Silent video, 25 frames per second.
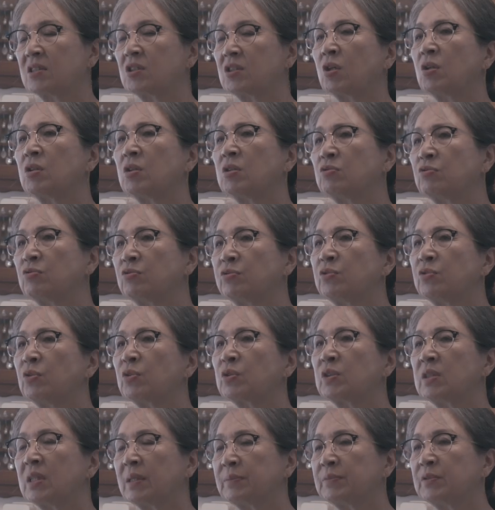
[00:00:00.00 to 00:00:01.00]
저희
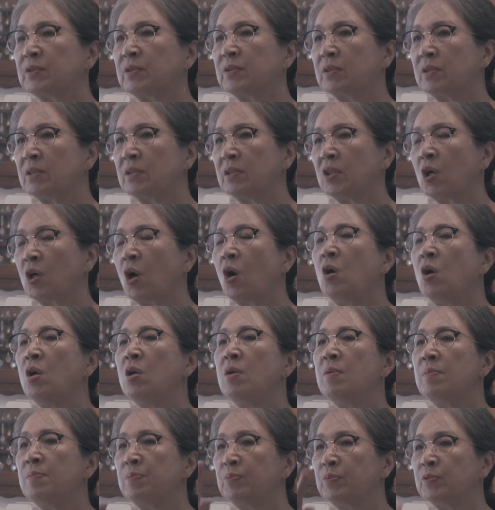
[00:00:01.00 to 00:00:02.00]
구독자분 열
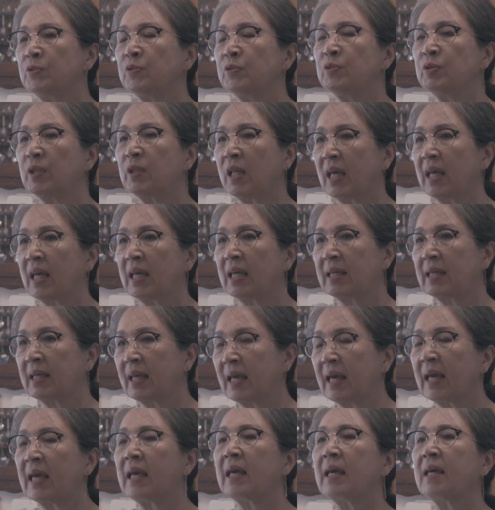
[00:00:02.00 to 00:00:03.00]

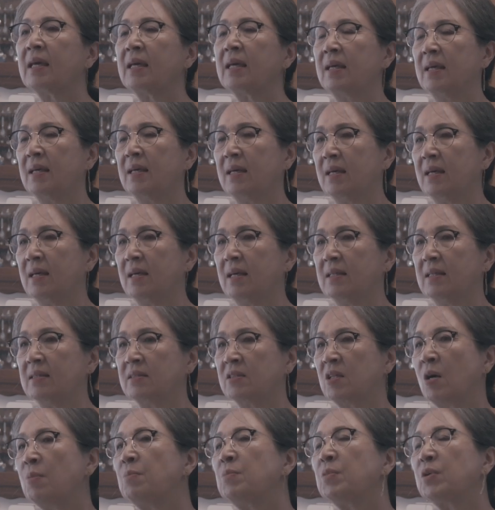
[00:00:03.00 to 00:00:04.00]
분에게
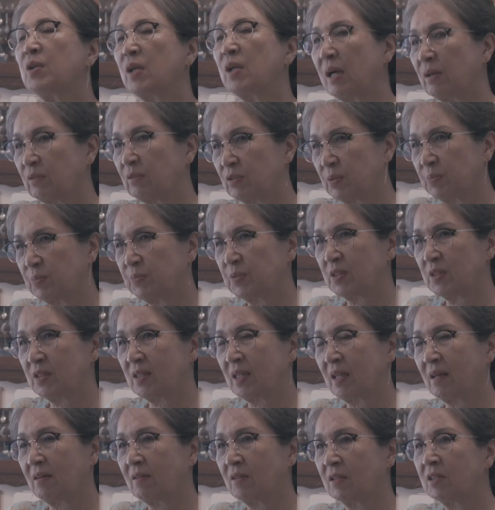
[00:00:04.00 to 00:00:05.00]
선물을 하고
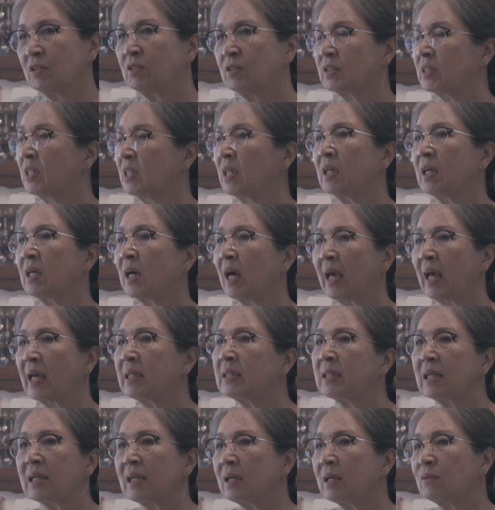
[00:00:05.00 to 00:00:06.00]
싶으시대요. 이거 제가
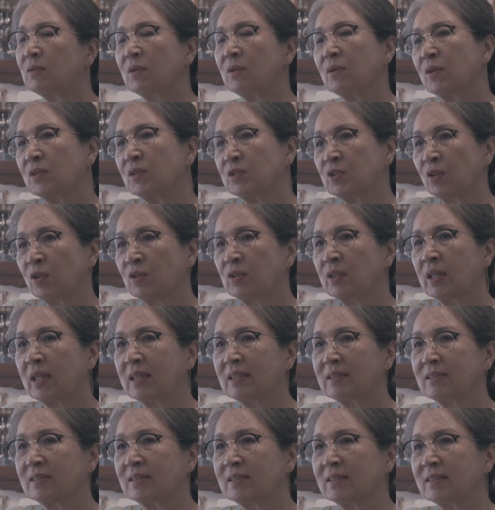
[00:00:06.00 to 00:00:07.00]
해달라고 그런 거 절대
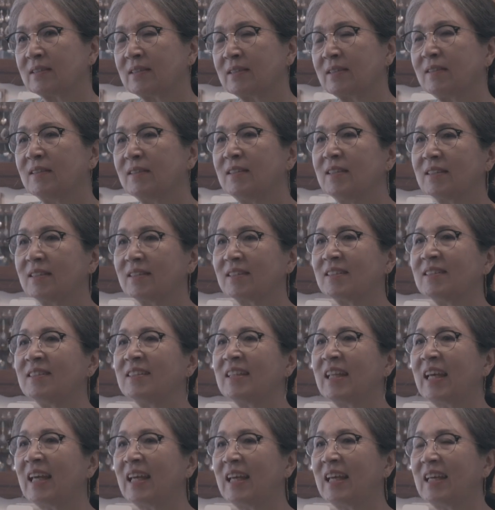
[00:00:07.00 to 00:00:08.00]
아니거든요.
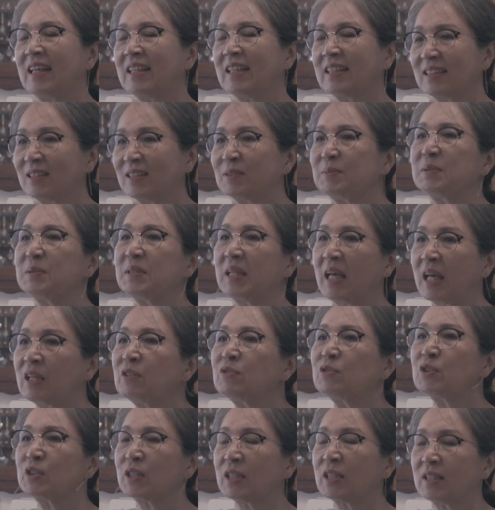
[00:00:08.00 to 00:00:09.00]
근데 그분이
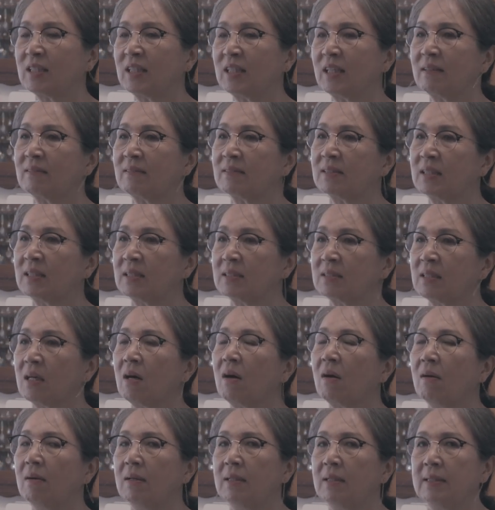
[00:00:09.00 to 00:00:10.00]
해주시겠대요. 그래서
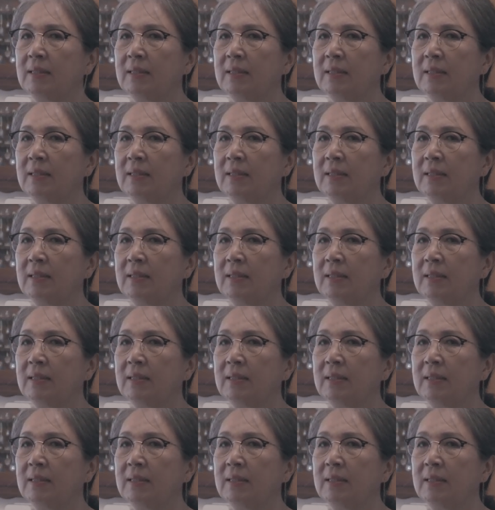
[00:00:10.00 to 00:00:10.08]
